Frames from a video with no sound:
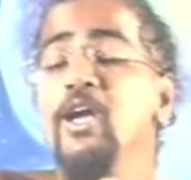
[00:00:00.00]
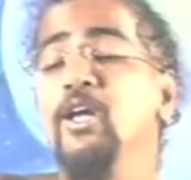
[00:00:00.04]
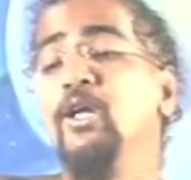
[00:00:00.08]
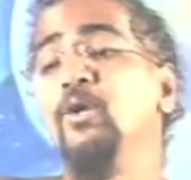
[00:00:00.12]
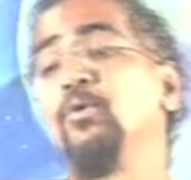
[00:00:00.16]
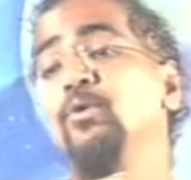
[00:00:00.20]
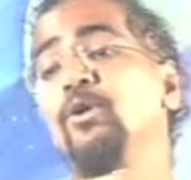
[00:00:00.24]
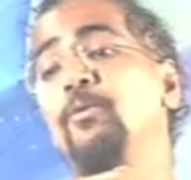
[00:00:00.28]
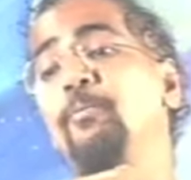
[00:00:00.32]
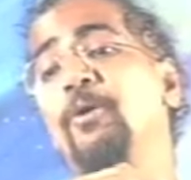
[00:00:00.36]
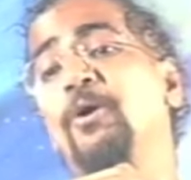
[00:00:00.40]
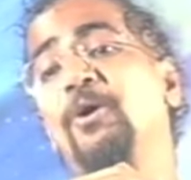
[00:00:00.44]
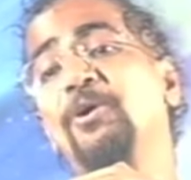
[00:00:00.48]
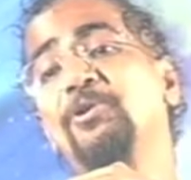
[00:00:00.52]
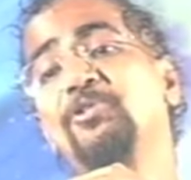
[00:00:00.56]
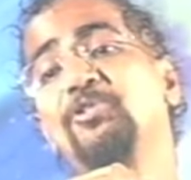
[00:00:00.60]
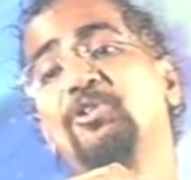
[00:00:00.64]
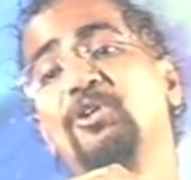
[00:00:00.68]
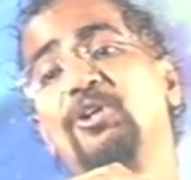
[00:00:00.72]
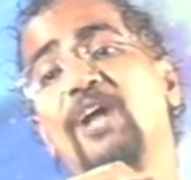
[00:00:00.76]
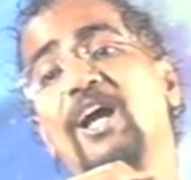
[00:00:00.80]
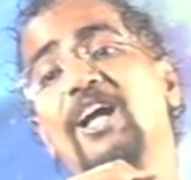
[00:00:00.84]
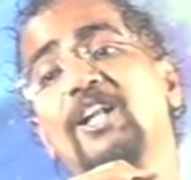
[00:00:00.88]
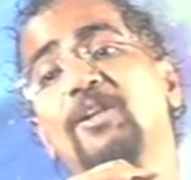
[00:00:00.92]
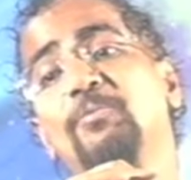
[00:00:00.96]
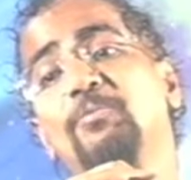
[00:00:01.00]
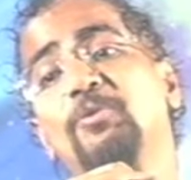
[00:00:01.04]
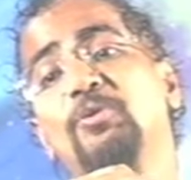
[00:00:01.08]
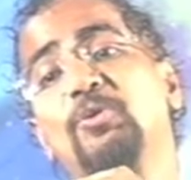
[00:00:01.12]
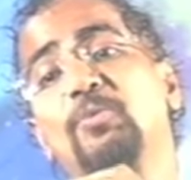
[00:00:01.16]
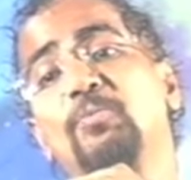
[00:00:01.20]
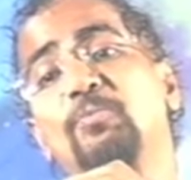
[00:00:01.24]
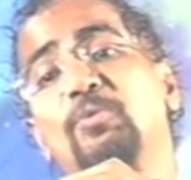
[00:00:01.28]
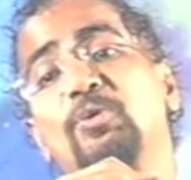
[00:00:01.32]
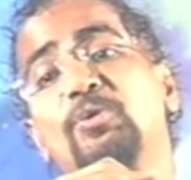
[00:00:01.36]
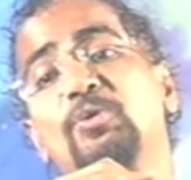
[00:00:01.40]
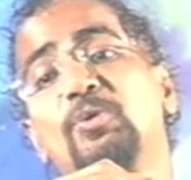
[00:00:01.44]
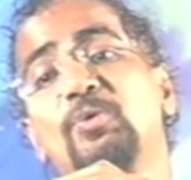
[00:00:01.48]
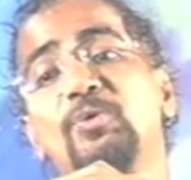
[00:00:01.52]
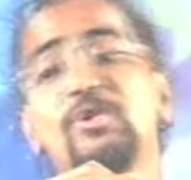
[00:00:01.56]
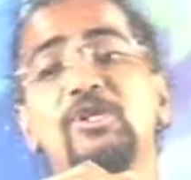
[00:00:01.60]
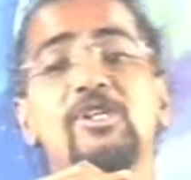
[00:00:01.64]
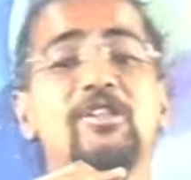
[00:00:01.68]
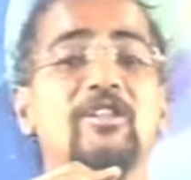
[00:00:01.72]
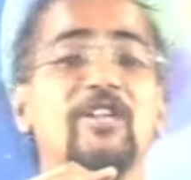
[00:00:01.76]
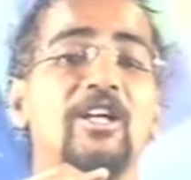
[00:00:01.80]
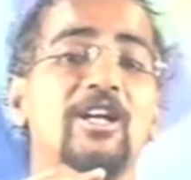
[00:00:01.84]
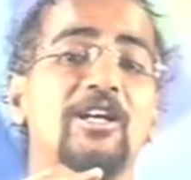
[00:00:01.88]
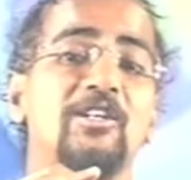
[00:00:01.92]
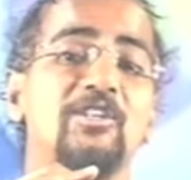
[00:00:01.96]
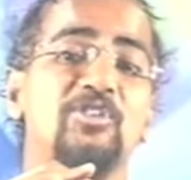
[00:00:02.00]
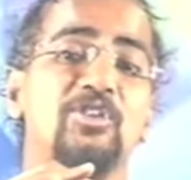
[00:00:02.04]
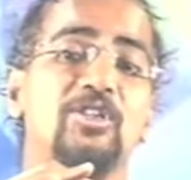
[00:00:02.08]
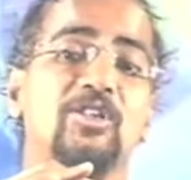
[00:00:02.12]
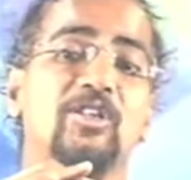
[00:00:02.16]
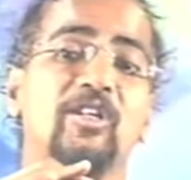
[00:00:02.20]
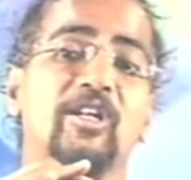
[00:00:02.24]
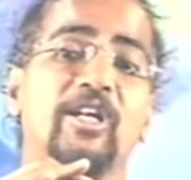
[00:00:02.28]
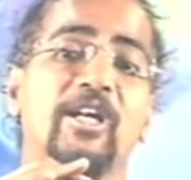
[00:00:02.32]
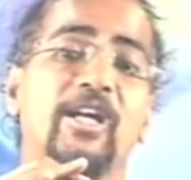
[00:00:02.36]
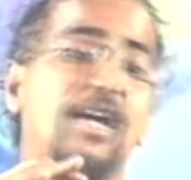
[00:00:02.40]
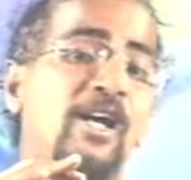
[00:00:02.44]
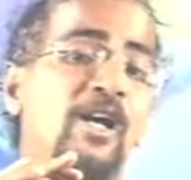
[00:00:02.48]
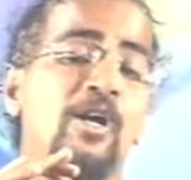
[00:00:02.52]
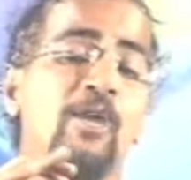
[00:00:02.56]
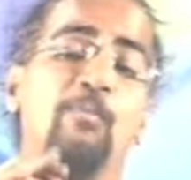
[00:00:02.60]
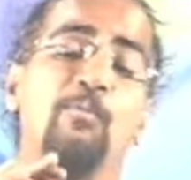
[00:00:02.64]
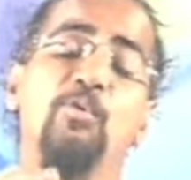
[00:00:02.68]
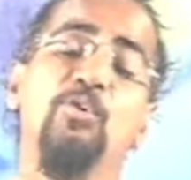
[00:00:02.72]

क्योंकि बहुत से आदमी तो मुर्दों की तरह जीते हैं